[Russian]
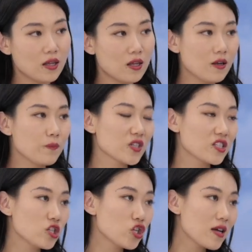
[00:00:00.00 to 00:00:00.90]
И
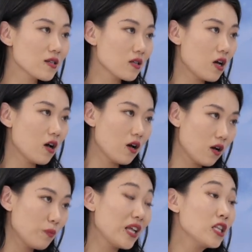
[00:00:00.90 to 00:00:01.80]
сейчас
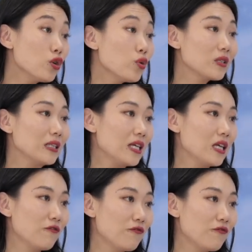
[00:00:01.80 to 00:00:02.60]
э, планируют ли